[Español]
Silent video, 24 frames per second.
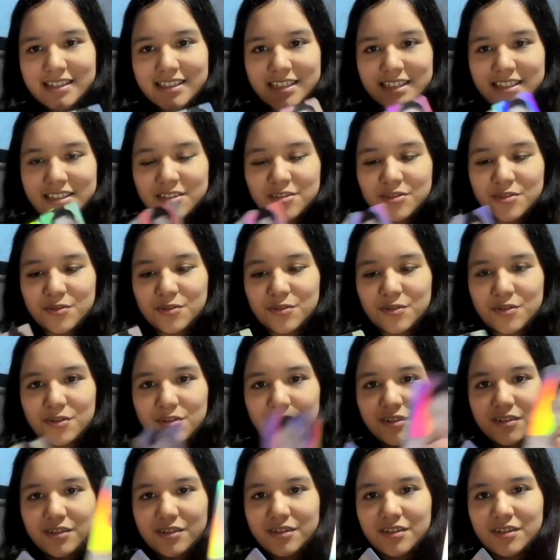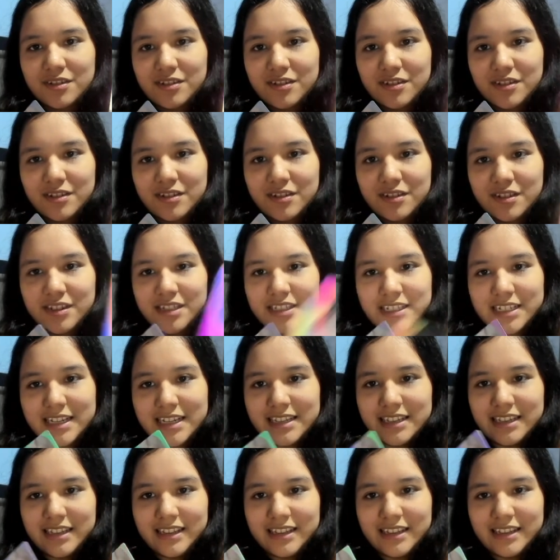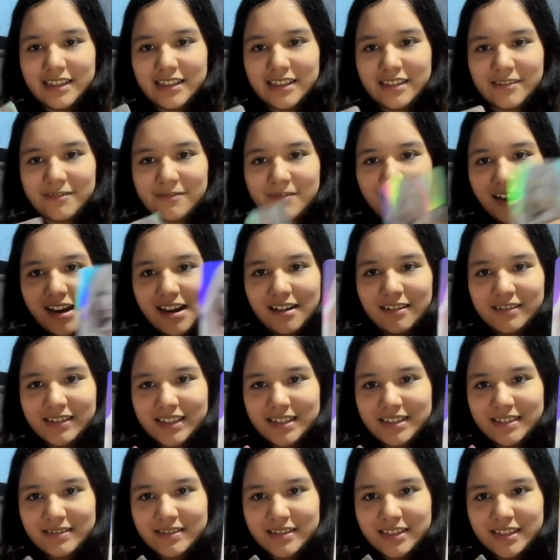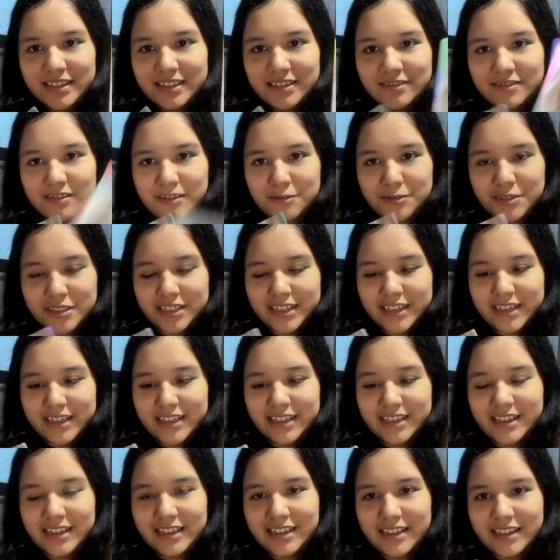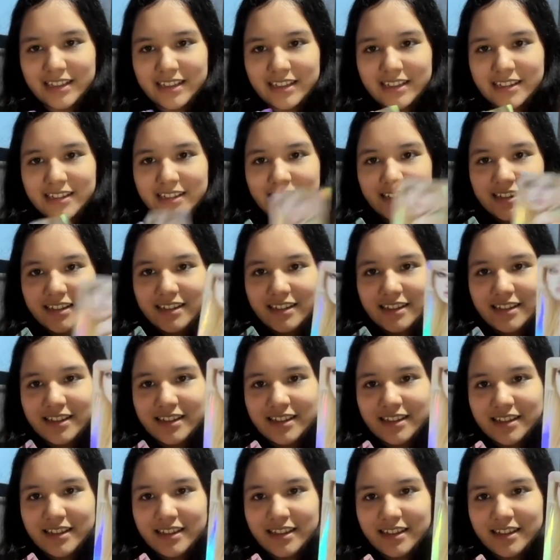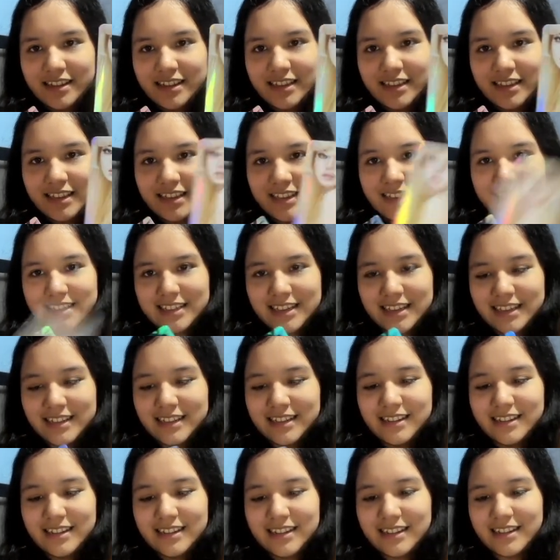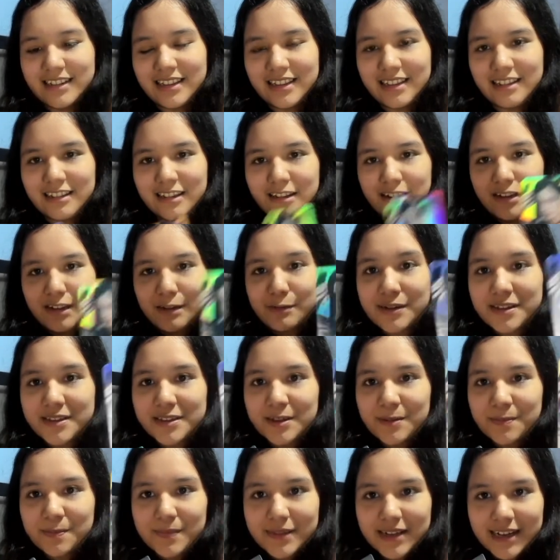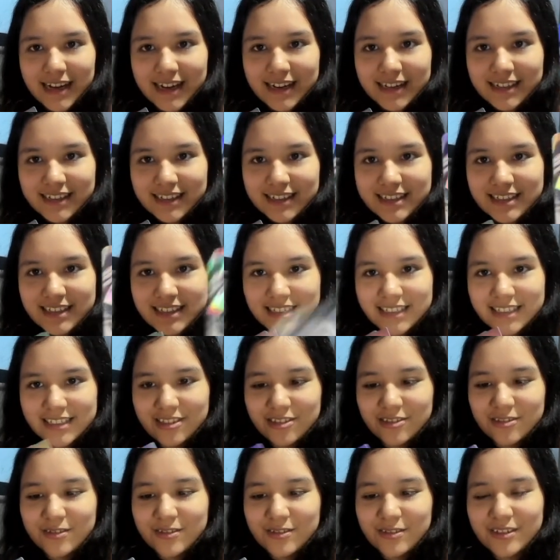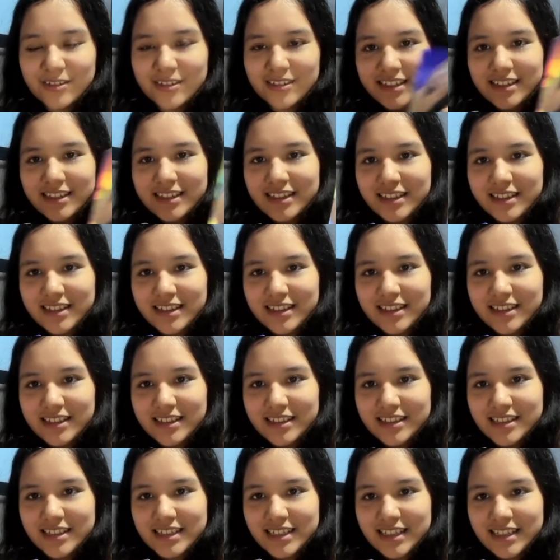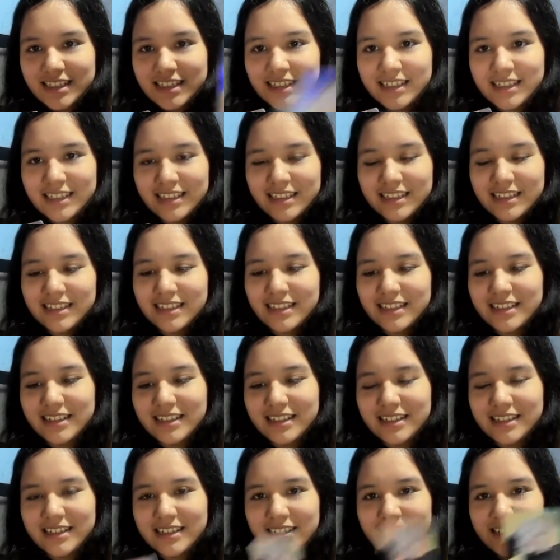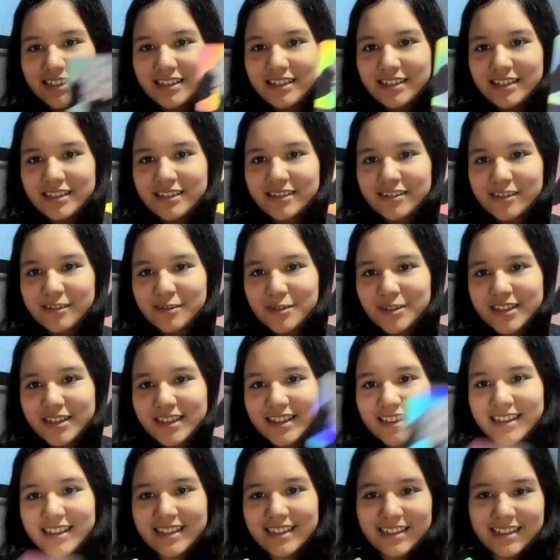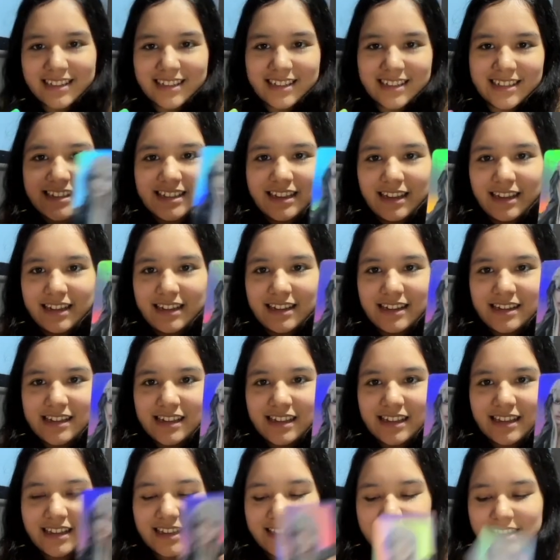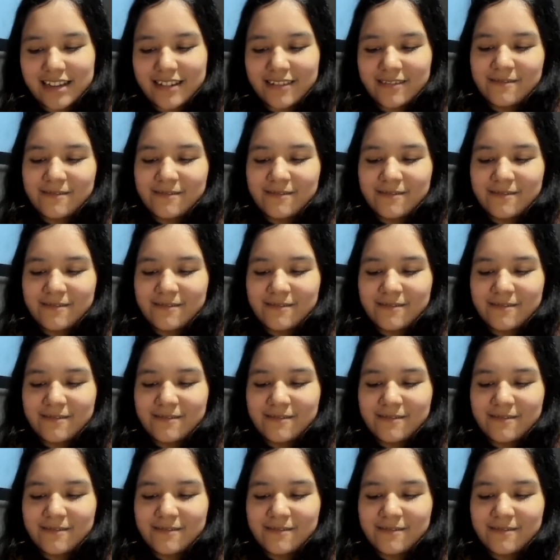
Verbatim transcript: Jisoo, Jenny, wow, qué chévere, Rosé y Lisa. Y luego la versión black, Jisoo, Jenny, Rosé y Lisa.